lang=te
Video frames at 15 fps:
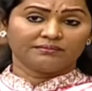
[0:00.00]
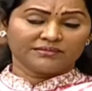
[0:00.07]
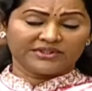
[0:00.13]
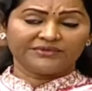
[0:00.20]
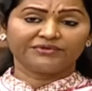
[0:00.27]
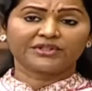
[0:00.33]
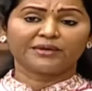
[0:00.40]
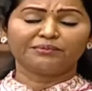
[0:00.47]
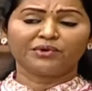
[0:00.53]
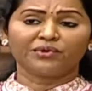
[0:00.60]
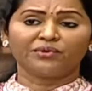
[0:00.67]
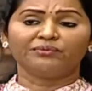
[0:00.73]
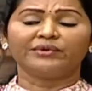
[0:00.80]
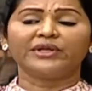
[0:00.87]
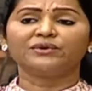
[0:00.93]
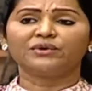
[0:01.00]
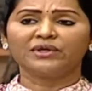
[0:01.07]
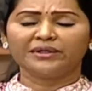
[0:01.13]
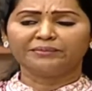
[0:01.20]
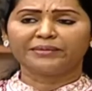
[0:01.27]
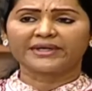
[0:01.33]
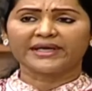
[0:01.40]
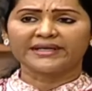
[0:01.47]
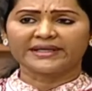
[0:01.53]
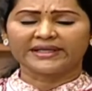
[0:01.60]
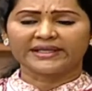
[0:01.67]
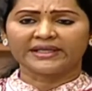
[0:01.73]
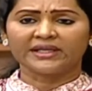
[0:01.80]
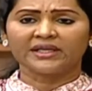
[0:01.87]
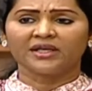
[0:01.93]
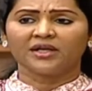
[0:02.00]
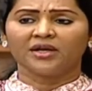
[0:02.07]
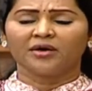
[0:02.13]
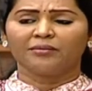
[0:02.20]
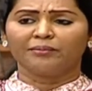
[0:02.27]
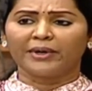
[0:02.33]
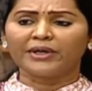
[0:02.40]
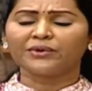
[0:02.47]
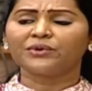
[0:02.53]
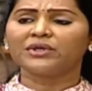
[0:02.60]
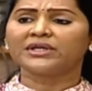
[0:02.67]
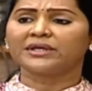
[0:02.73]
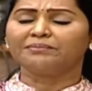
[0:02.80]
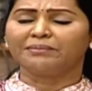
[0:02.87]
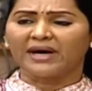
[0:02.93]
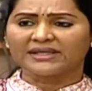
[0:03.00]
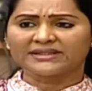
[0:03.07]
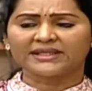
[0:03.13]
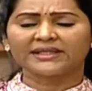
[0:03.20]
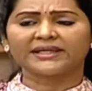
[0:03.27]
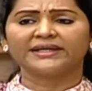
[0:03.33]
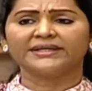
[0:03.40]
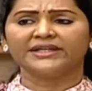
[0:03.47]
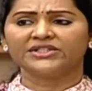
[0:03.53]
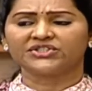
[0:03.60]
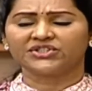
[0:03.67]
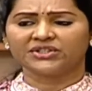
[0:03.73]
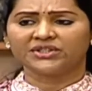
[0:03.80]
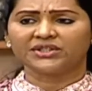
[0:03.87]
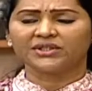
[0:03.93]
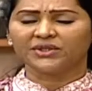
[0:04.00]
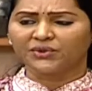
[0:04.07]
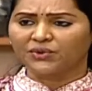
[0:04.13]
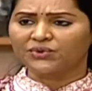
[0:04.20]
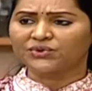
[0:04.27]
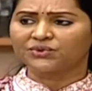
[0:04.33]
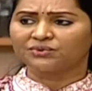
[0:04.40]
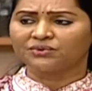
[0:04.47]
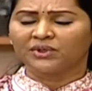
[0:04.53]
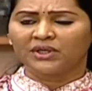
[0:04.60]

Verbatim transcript: జీవితంలో వెలుగులు నింపటానికి బడుగులకి బాసడగా నిలిచి ఈరోజు